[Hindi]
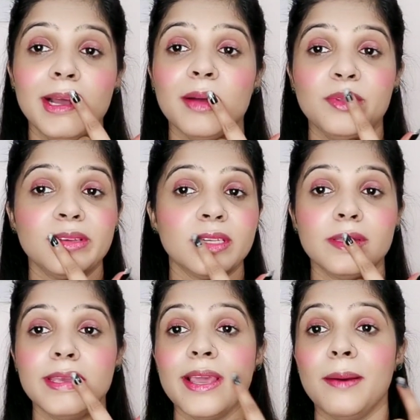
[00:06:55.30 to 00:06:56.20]
आप देख
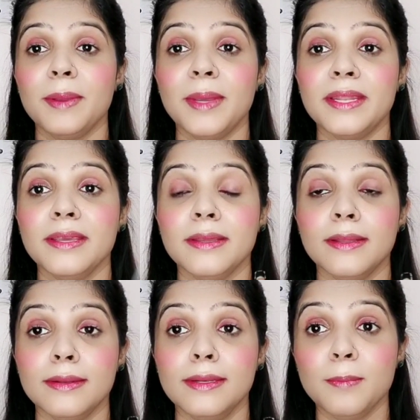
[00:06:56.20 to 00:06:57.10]
सकते हैं यहाँ पे
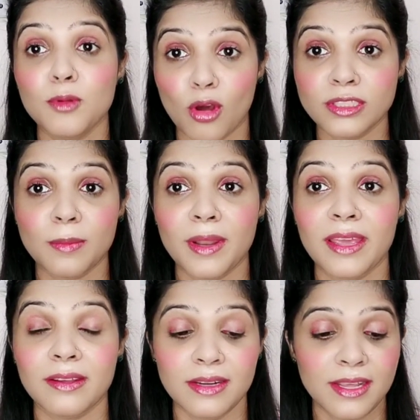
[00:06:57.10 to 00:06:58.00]
मैंने लिप ग्लॉस
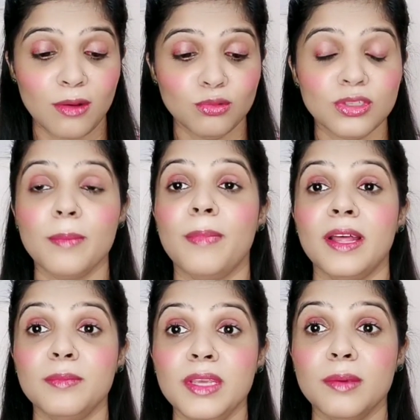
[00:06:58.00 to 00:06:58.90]
अप्लाई कर लिया उसके
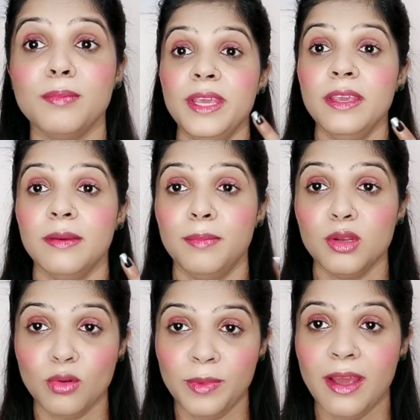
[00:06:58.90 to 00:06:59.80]
बाद भी ये
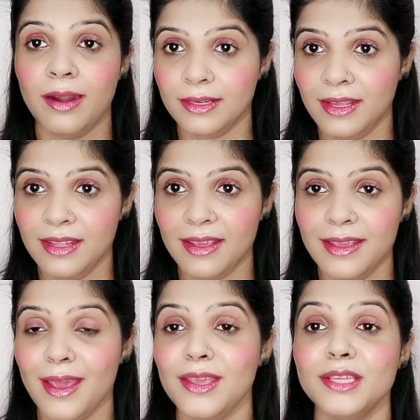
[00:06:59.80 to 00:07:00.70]
बिल्कुल भी हट नहीं रही
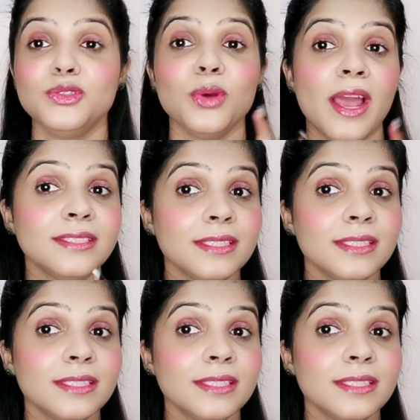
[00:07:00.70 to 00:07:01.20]
है ये एज